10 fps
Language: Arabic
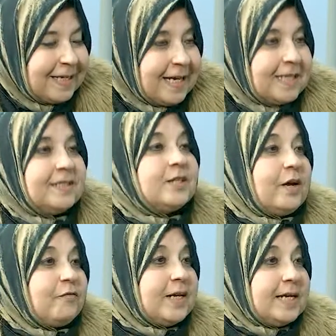
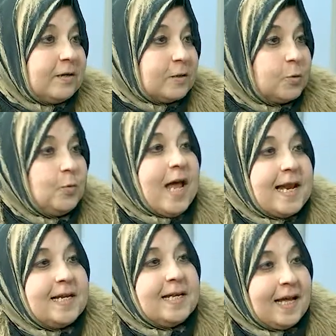اكتشف الرسول
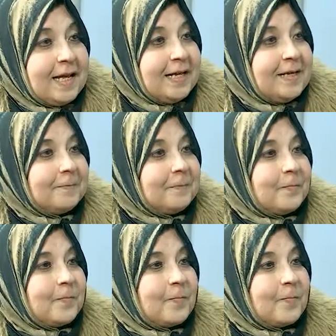قال لنا تفاءلوا